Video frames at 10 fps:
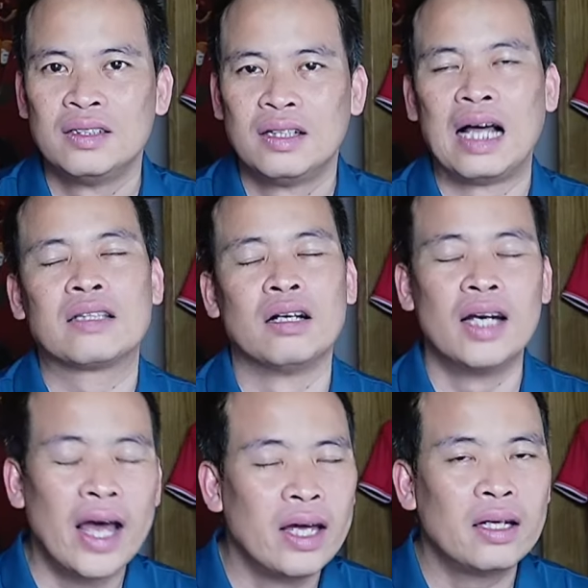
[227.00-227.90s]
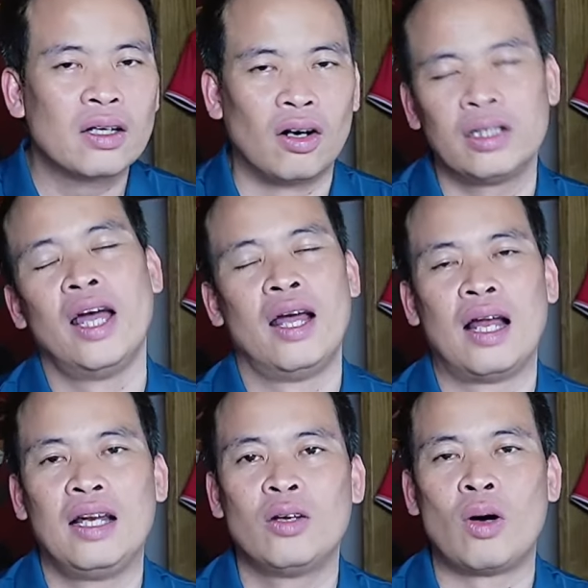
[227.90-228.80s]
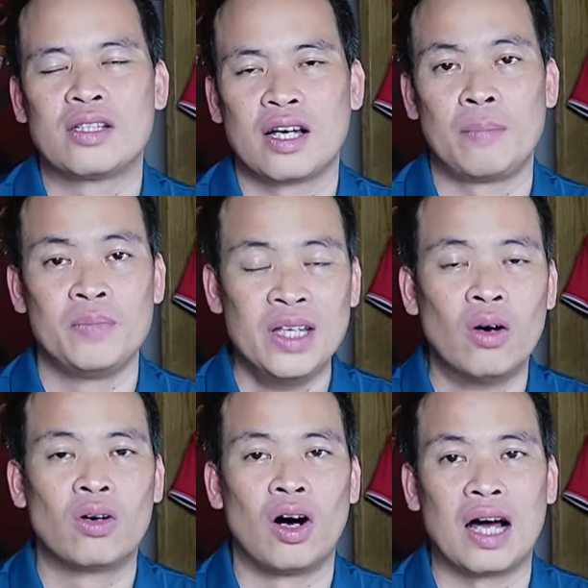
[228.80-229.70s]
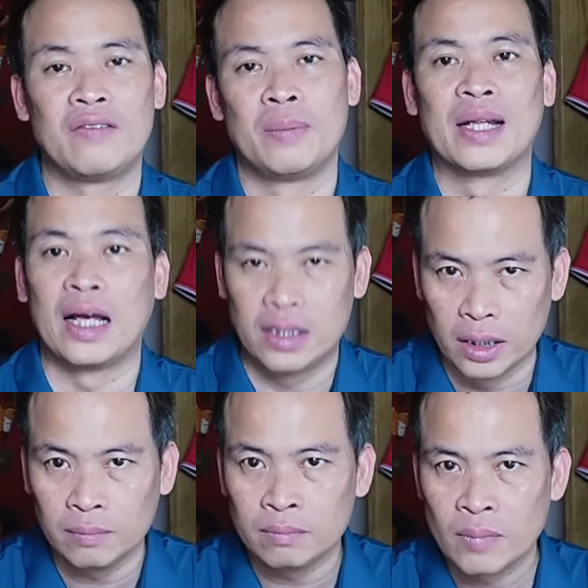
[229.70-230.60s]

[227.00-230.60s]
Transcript: là tới đây có thể là liên đoàn sẽ gặp nhiều khó khăn về mặt tài chính.